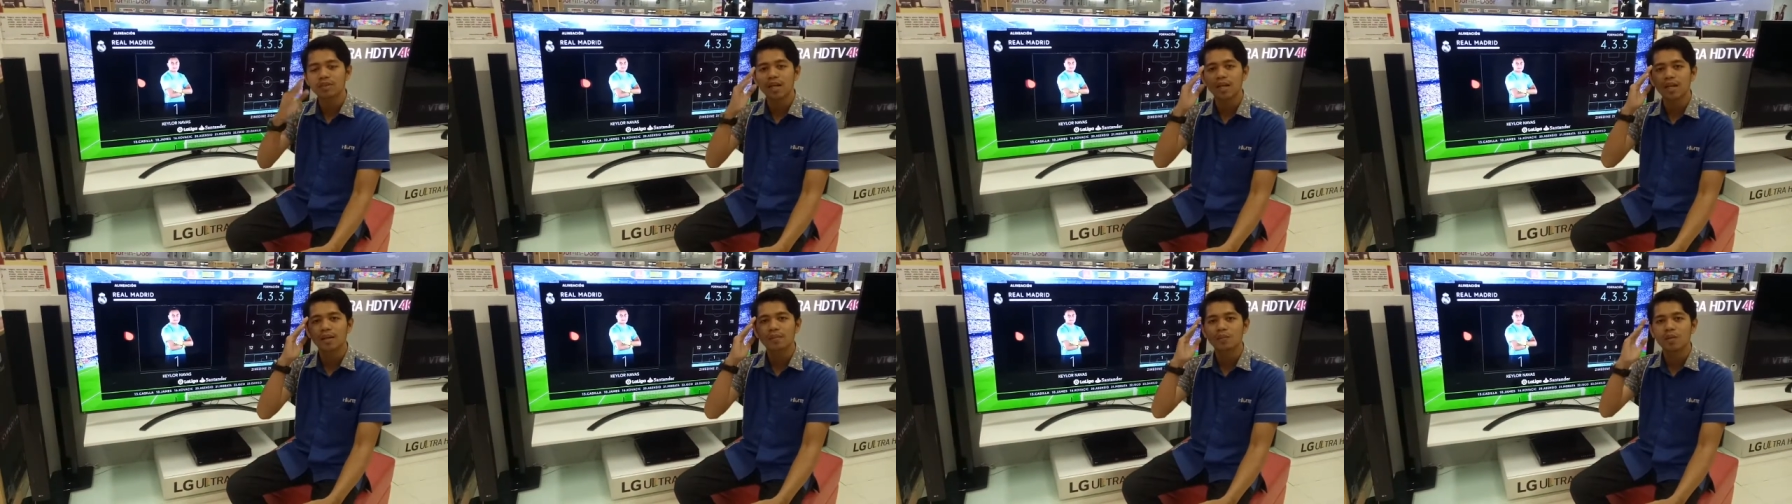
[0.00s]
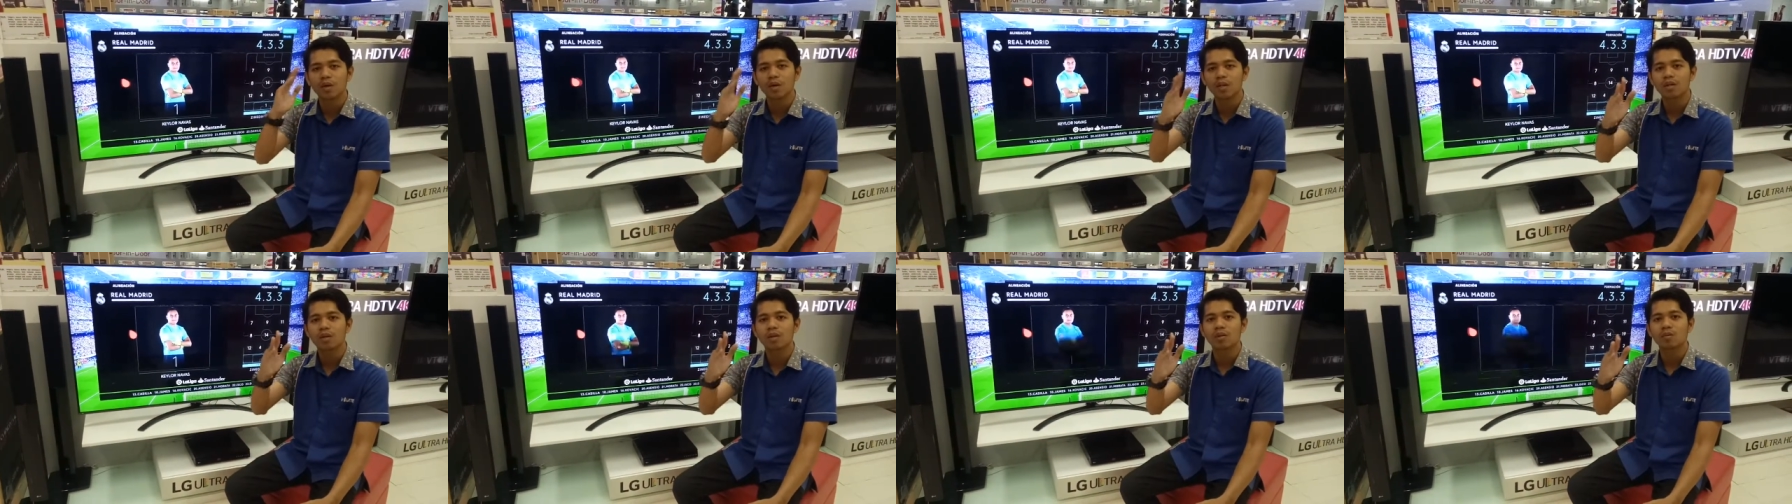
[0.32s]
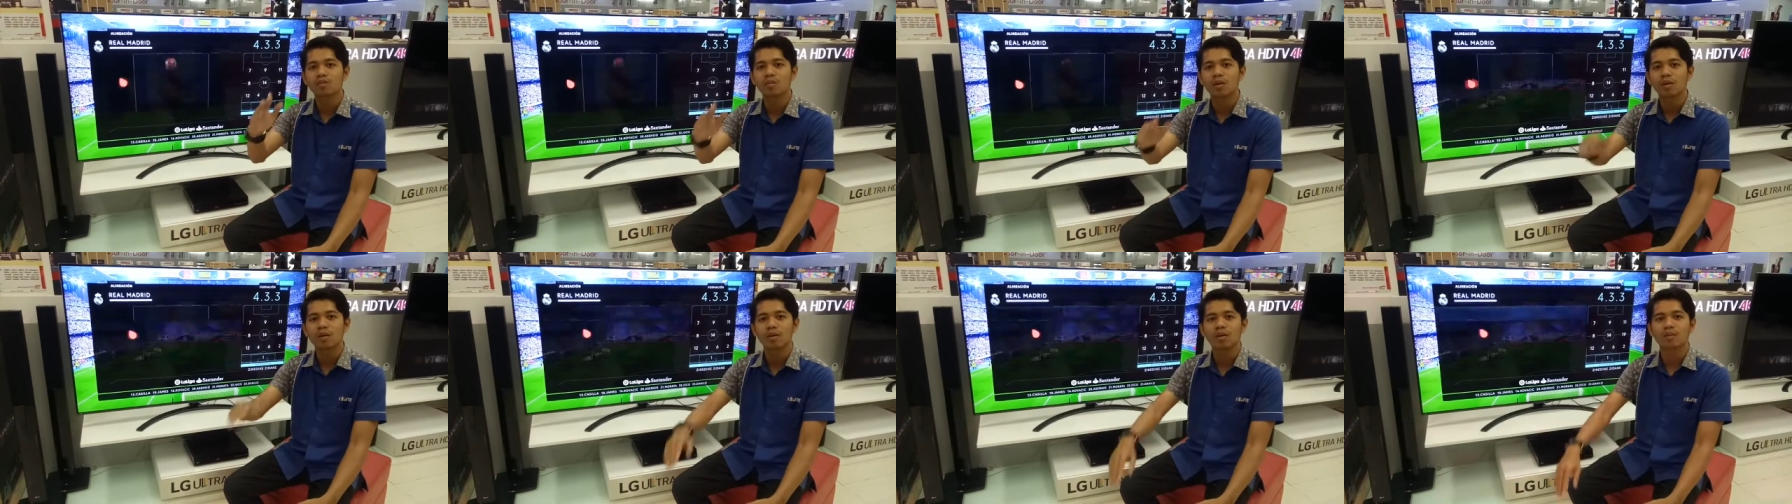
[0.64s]

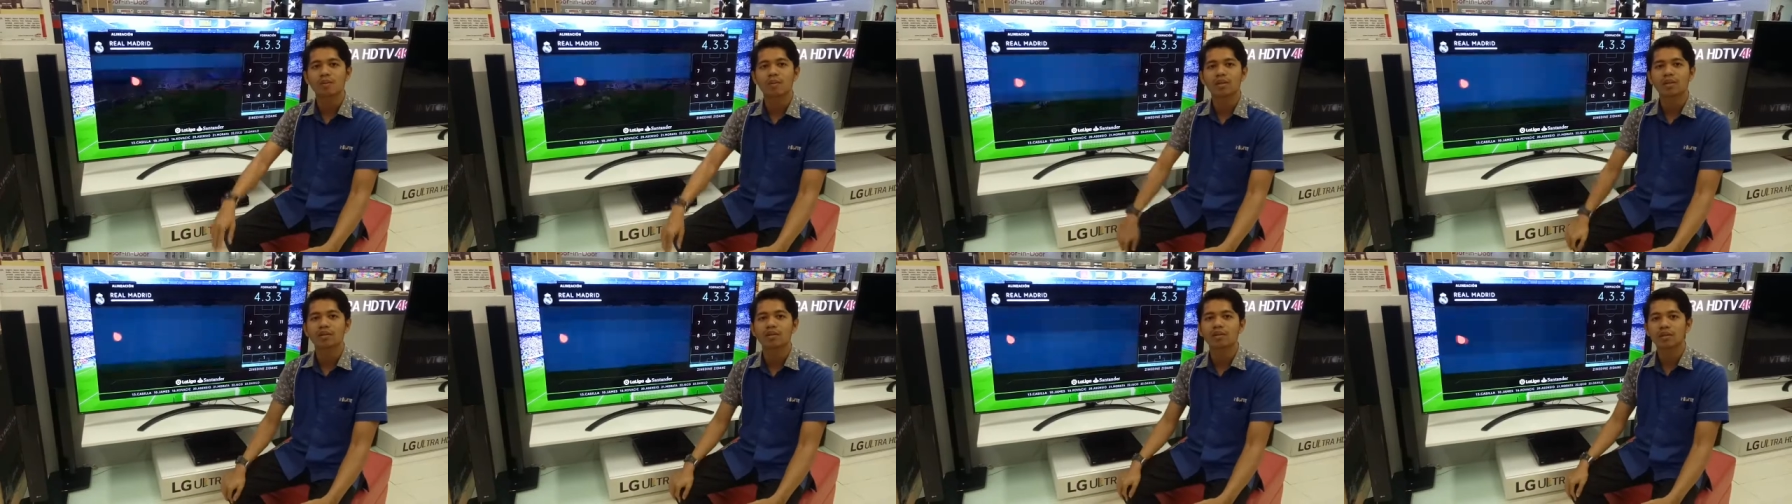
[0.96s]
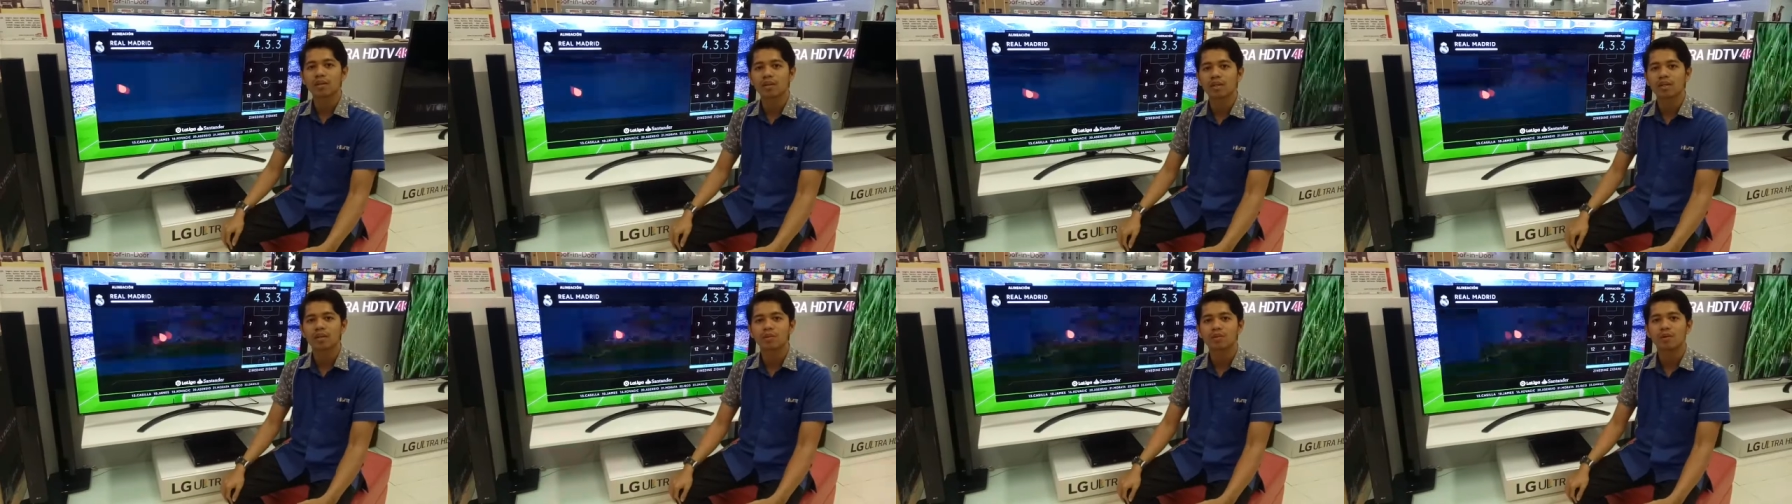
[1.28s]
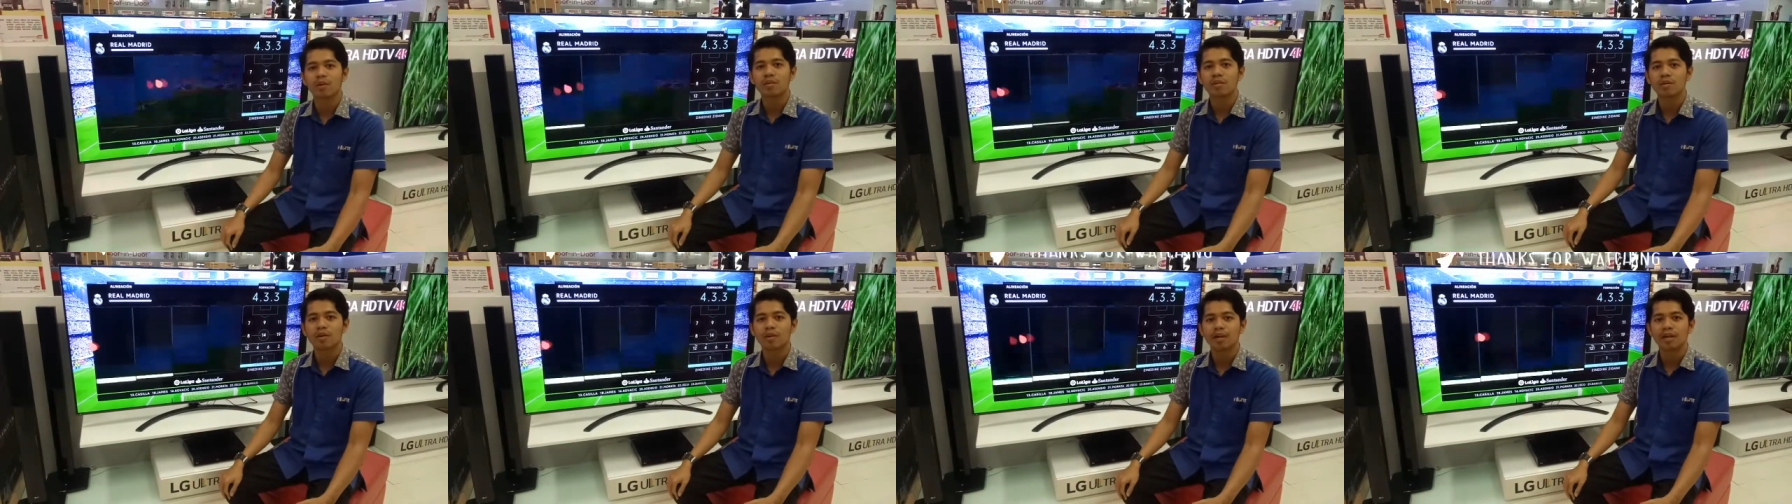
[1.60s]
Wassalamualaikum warahmatullahi
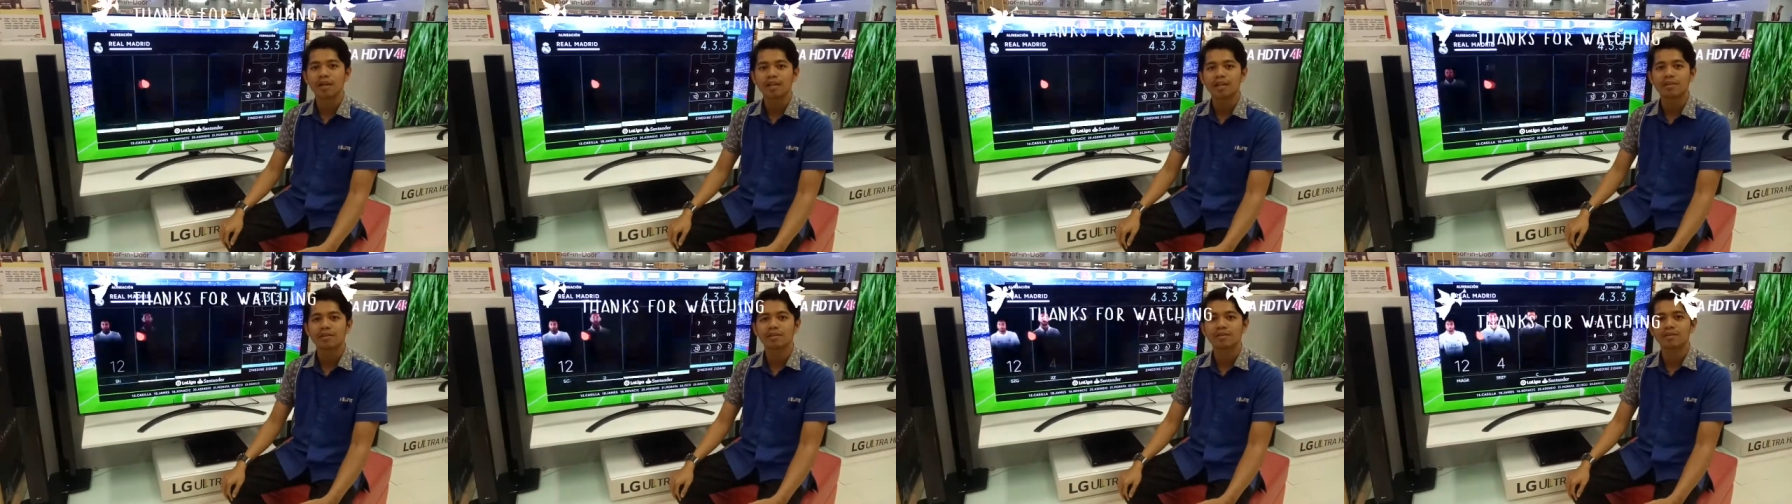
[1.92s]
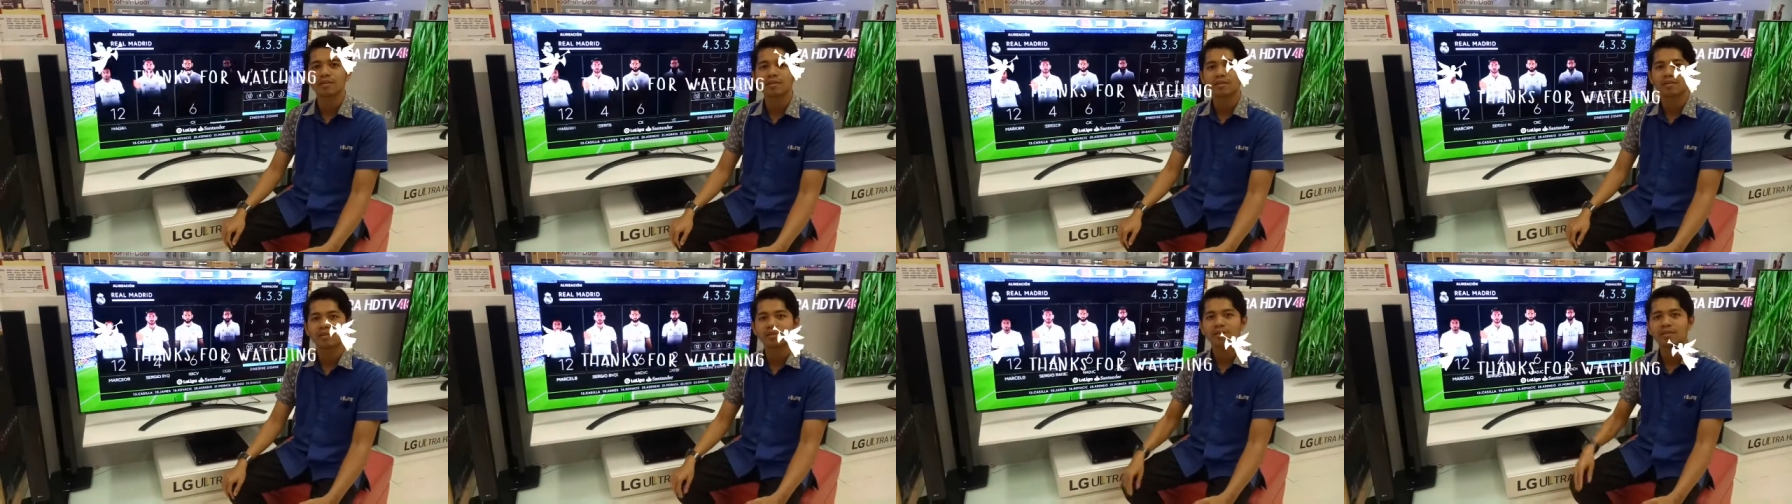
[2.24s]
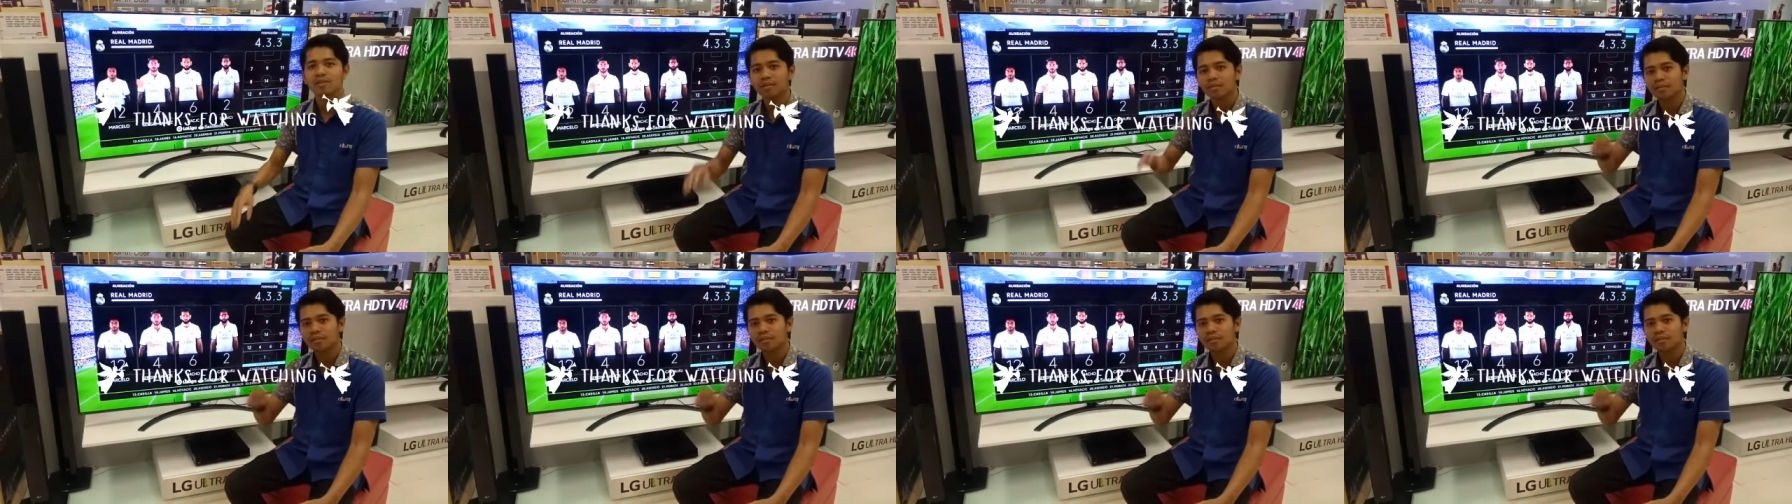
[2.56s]
wabarakatuh.